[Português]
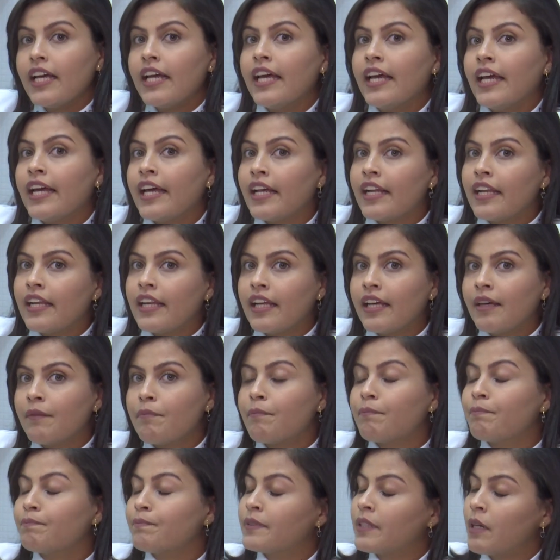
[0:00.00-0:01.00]

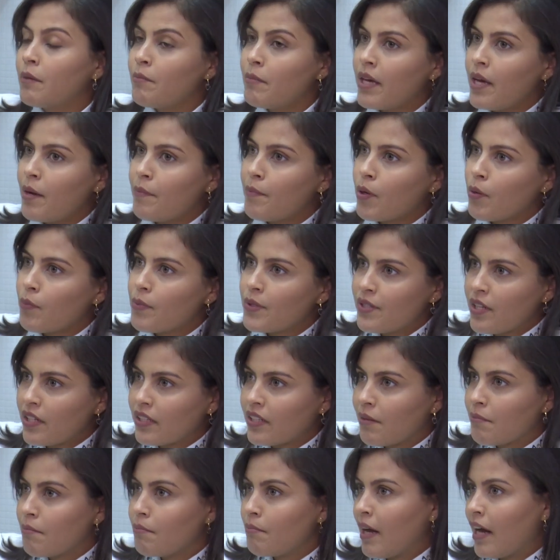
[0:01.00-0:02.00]
Ele também é propício a
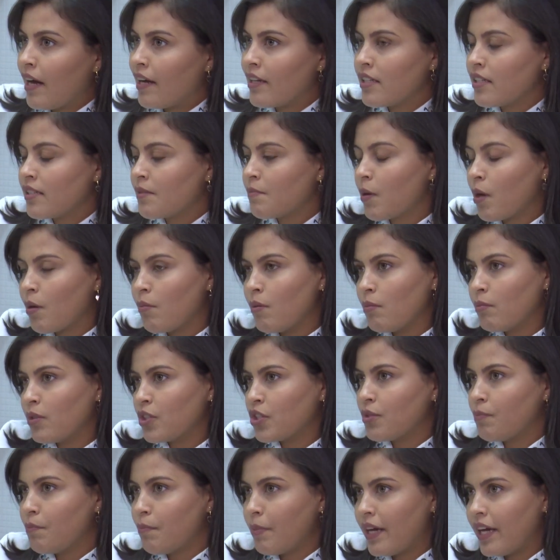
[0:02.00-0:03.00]
ter mais problemas
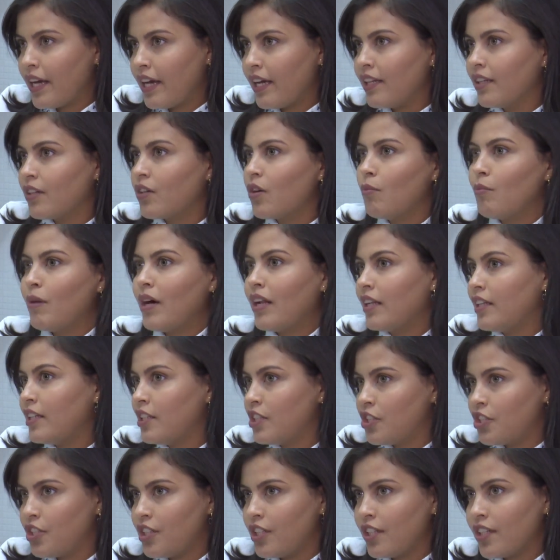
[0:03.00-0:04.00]
de pele, como
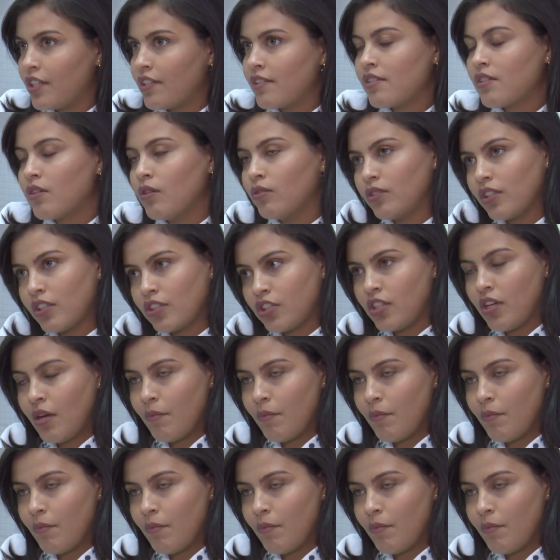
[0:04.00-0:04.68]
alergias e outras